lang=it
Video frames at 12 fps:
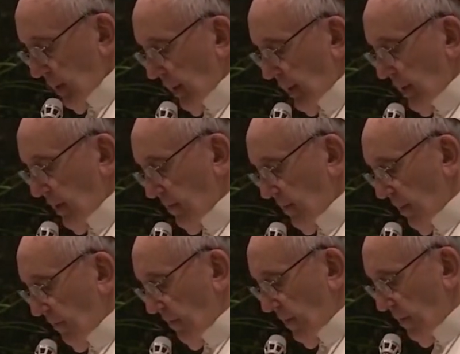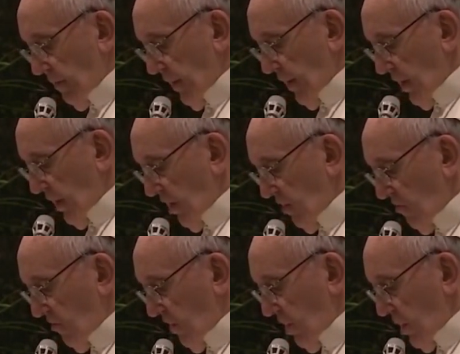La Chiesa vive e
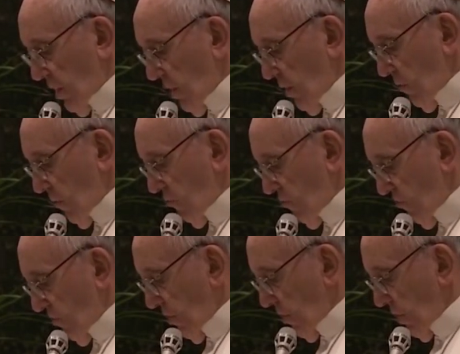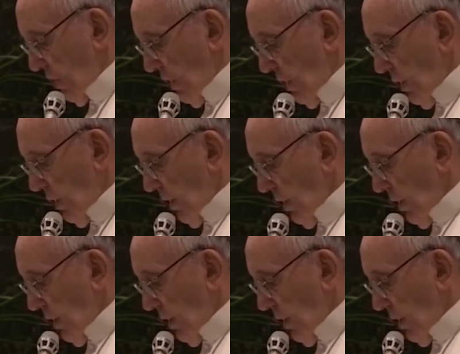cresce in uscita,